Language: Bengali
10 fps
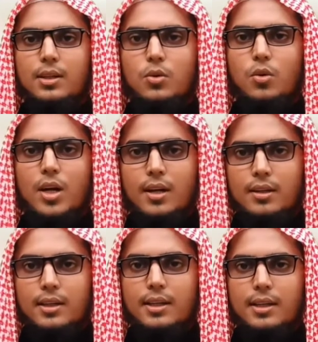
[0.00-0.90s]
এ
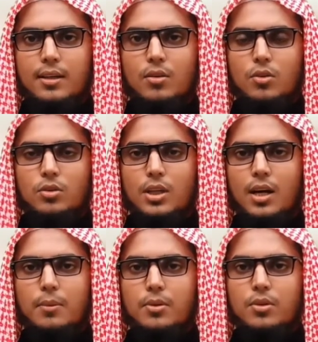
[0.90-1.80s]
কোরআনকে
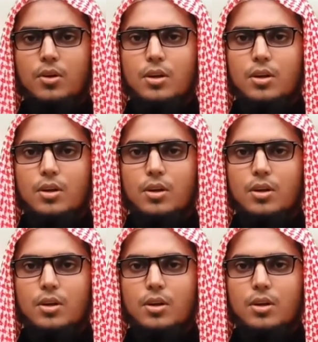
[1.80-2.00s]
অনুধাবন